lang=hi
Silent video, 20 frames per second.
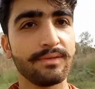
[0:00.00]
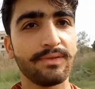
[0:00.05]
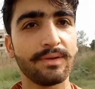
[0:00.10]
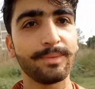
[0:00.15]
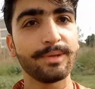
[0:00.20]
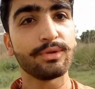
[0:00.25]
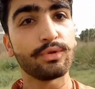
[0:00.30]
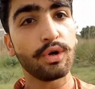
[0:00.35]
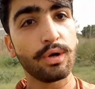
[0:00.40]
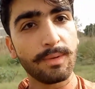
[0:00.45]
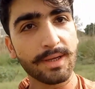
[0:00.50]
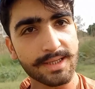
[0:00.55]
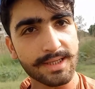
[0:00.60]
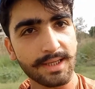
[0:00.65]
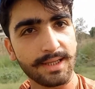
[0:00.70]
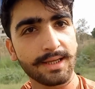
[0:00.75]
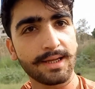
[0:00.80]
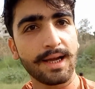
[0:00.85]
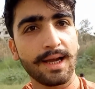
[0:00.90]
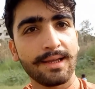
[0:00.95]
लें अभी दो
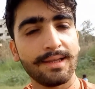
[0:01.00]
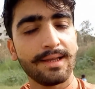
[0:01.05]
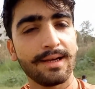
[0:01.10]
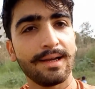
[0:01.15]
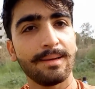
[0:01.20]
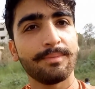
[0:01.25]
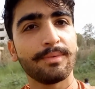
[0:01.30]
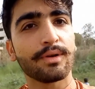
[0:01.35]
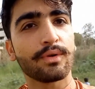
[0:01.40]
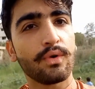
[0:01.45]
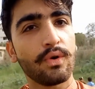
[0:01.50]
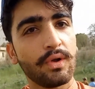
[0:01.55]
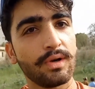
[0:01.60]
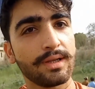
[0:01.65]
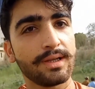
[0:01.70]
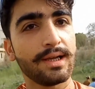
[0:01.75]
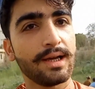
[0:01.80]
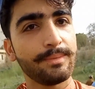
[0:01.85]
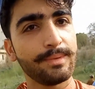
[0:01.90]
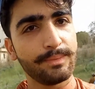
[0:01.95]
बच्चे दिखाई दे रहे हैं हमने
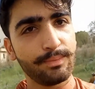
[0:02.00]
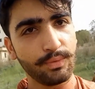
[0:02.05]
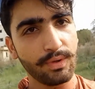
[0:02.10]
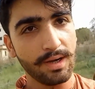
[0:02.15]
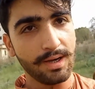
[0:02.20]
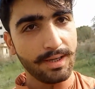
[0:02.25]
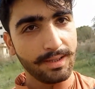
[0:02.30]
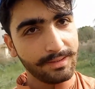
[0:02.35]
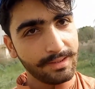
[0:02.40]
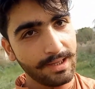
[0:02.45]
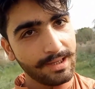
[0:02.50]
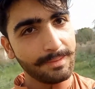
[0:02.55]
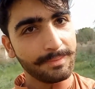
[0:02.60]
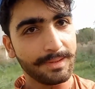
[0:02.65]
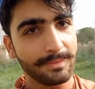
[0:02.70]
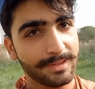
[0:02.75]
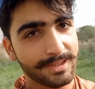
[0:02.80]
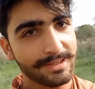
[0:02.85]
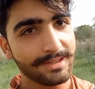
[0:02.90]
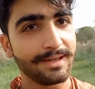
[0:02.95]
कॉल किया अभी पूरा खानदान
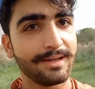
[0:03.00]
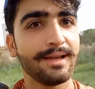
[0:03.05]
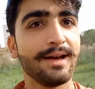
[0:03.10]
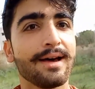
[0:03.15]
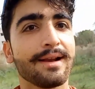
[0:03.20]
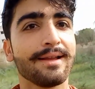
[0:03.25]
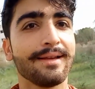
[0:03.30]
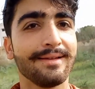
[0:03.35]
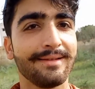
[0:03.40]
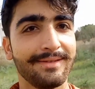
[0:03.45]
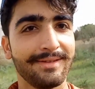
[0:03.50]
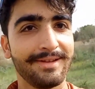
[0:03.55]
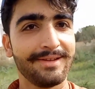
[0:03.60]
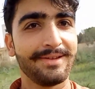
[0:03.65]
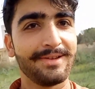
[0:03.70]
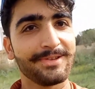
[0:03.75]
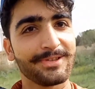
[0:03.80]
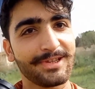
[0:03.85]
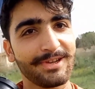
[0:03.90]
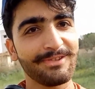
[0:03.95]
अपने बच्चे ले आ रहे
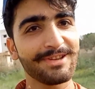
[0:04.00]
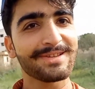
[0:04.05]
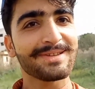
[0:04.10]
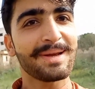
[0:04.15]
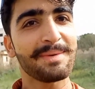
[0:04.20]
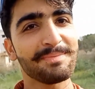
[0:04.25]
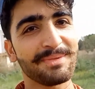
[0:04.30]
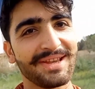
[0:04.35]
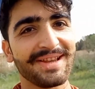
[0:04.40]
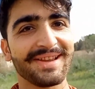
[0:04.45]
हैं सर्विस हम